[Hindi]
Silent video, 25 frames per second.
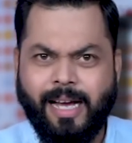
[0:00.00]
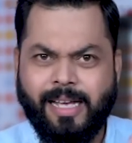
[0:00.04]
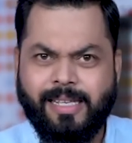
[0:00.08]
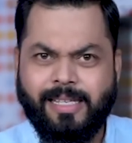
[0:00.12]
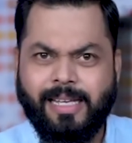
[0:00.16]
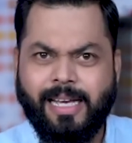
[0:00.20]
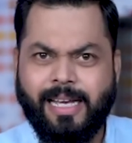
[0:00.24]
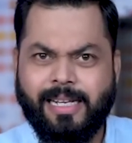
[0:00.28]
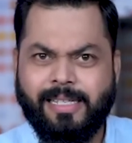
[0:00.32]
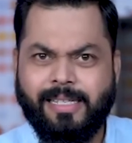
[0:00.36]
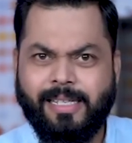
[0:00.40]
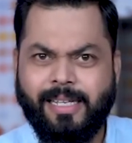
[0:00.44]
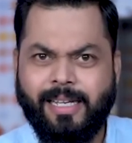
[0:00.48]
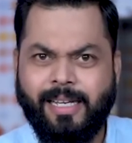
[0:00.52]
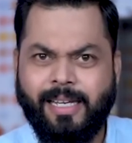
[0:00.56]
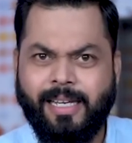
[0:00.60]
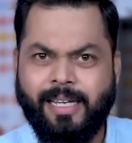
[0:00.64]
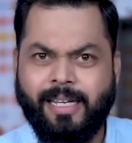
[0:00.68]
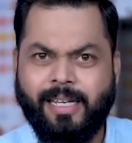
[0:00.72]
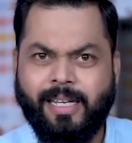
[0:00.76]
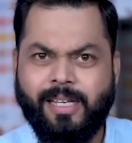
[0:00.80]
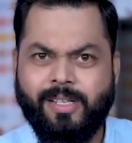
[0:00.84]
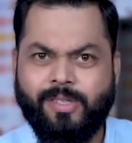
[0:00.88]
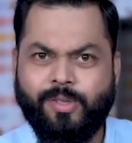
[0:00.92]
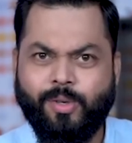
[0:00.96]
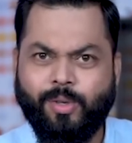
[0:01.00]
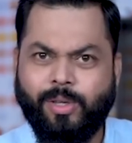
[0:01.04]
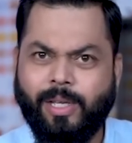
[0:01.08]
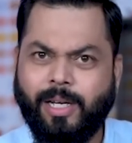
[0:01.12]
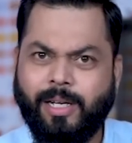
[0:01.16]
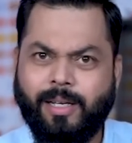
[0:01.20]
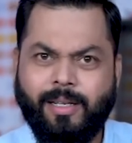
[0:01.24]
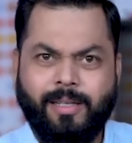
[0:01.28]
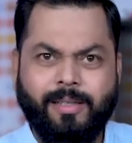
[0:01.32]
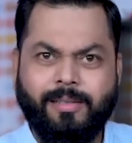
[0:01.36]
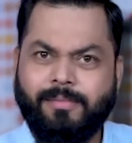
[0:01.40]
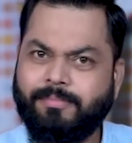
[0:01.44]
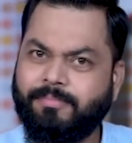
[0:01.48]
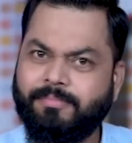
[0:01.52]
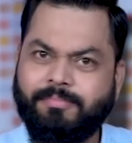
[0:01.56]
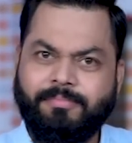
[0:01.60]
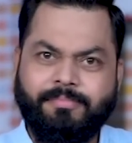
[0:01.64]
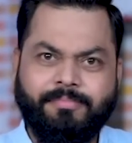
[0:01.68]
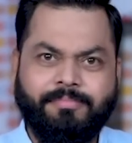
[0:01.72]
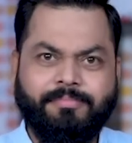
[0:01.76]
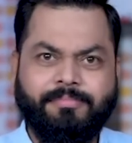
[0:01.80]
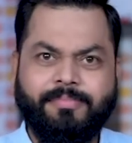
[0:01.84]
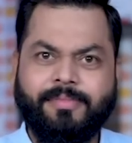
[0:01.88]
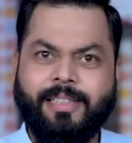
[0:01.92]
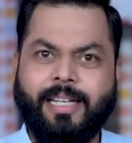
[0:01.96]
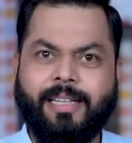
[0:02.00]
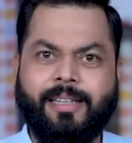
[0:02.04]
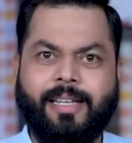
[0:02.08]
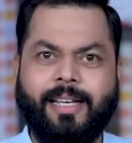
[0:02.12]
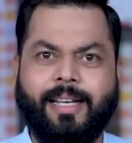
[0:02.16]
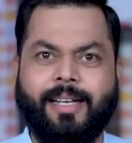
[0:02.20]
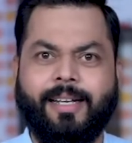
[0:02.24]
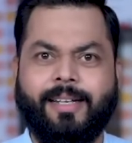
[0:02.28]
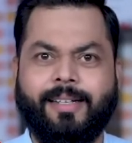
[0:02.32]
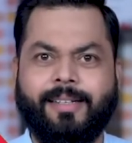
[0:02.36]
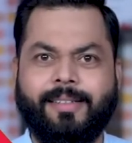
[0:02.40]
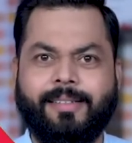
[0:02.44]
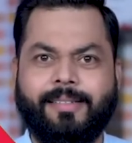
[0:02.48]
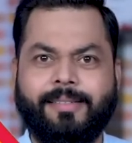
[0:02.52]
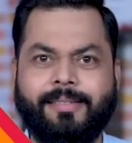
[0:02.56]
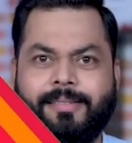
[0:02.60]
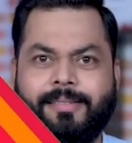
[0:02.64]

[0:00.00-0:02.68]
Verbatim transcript: हज़ार से 2100 तक नथिंग